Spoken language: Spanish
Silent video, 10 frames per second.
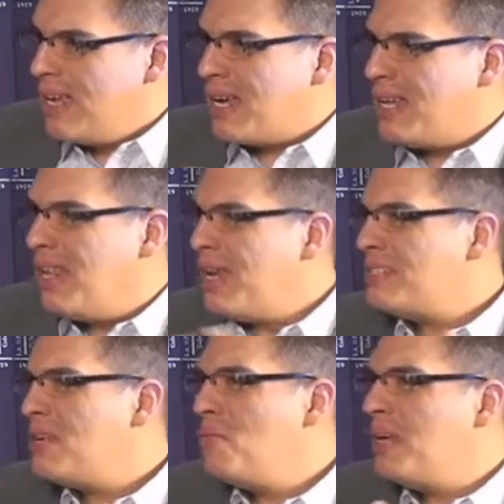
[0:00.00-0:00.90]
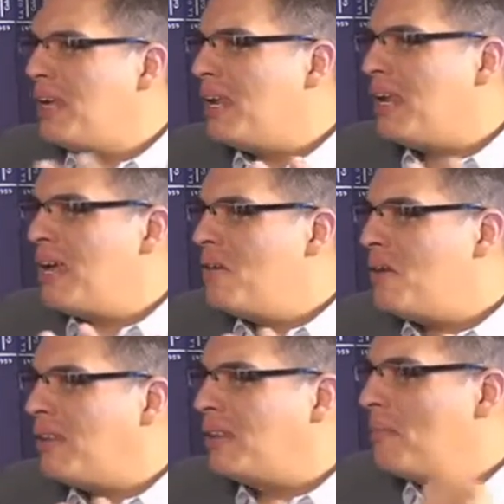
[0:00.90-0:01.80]
que tiene que ser un ingeniero
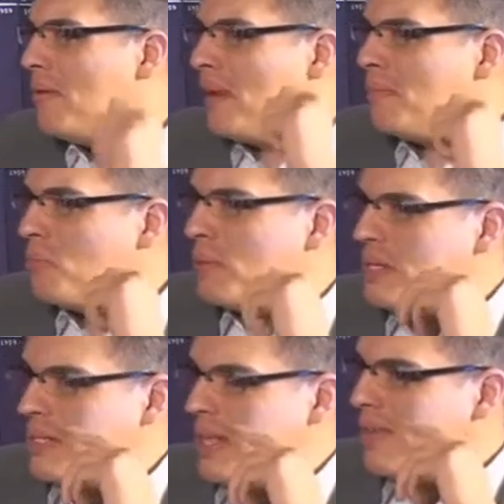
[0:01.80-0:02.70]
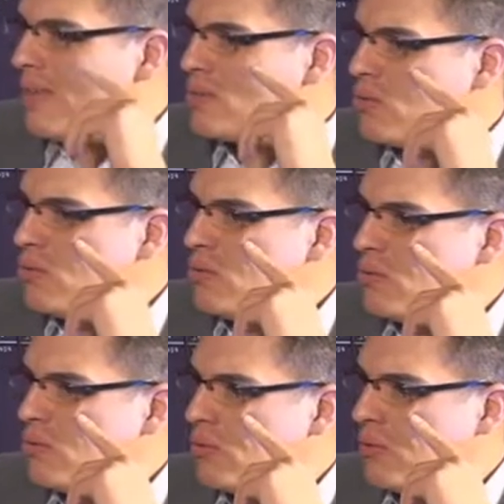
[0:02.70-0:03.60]
en el tema de la publicidad y eso...
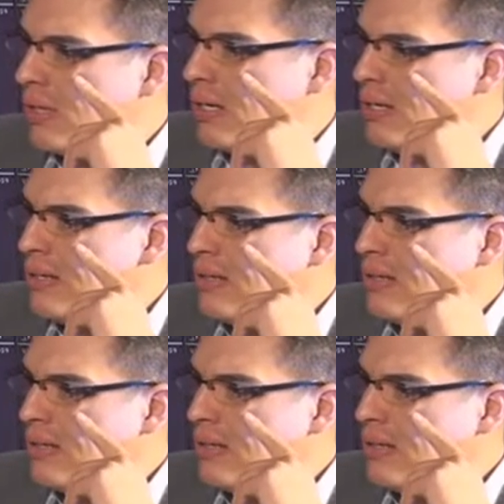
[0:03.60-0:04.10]
No, no, bueno,